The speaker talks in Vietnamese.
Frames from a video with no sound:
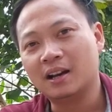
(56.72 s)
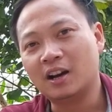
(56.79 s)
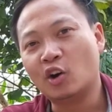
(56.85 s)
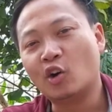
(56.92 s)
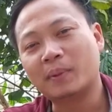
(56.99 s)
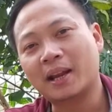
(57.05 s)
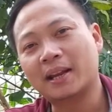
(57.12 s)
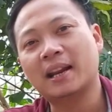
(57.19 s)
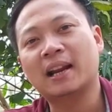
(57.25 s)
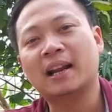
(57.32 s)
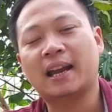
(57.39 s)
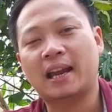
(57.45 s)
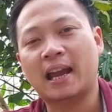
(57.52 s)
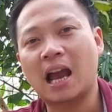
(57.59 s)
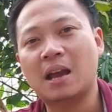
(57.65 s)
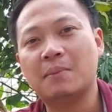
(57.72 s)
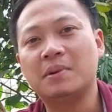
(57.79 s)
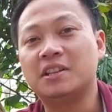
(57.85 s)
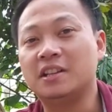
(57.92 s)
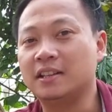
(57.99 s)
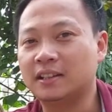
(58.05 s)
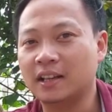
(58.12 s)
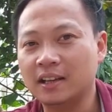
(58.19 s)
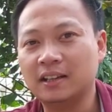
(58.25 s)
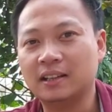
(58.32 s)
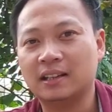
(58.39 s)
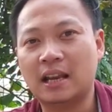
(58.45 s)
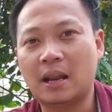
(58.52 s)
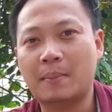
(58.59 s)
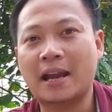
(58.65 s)
À, hôm nay đã ngày 29 Tết
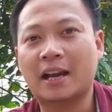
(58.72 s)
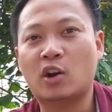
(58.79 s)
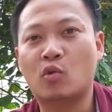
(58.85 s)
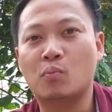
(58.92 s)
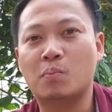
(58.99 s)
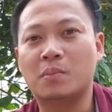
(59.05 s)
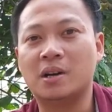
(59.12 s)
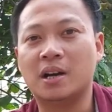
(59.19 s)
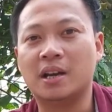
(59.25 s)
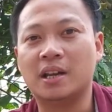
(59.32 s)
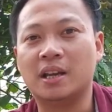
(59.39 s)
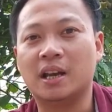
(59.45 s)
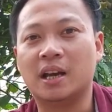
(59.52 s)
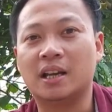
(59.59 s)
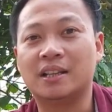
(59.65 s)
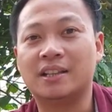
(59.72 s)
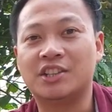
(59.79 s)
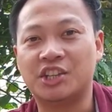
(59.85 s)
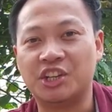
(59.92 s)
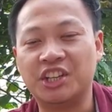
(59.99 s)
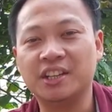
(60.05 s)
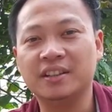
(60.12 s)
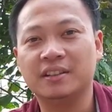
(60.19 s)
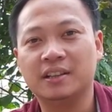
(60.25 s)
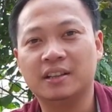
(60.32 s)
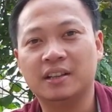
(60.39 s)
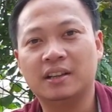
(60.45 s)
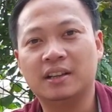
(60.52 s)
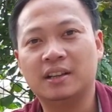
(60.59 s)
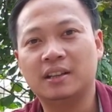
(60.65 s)
năm 2019
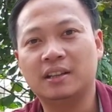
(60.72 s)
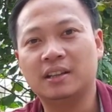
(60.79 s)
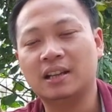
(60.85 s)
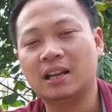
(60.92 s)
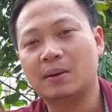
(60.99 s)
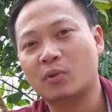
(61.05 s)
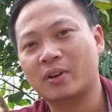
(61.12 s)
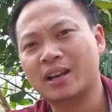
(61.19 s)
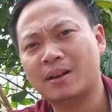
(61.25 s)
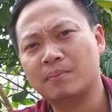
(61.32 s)
thì là một cái